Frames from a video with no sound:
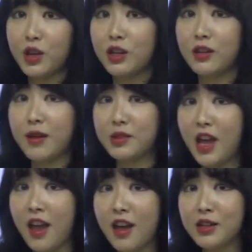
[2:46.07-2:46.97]
되기
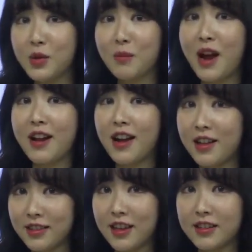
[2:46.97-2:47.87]
때문에 정말
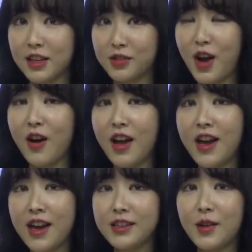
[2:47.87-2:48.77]
간단하고요.
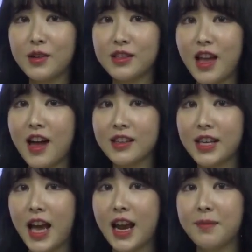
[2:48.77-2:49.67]
해석상
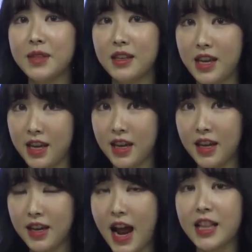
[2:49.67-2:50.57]
사람들이
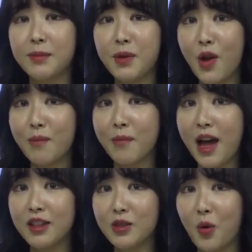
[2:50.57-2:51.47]
라는
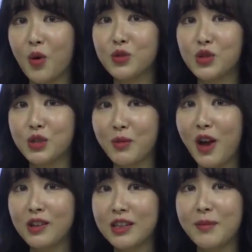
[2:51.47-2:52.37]
표현만
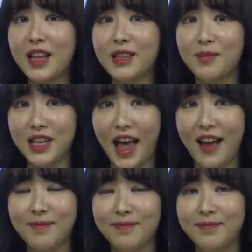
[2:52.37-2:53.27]
넣어주시면 그만입니다.